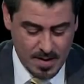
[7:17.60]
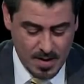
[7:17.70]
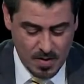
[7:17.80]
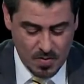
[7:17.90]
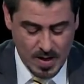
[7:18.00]

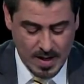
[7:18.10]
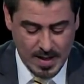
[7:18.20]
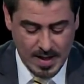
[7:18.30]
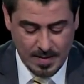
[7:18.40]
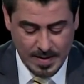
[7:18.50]

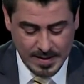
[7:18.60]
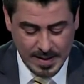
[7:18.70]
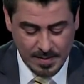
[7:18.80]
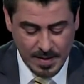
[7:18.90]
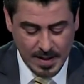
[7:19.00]
وكذلك مع السيد
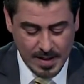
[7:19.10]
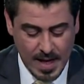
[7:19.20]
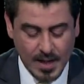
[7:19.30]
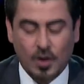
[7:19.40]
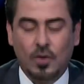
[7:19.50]
امير الكناني
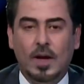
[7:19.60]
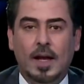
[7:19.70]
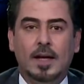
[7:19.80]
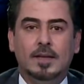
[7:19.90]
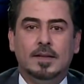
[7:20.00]
عضو الهيئه
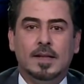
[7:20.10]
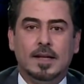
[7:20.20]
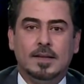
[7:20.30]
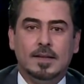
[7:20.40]
السياسيه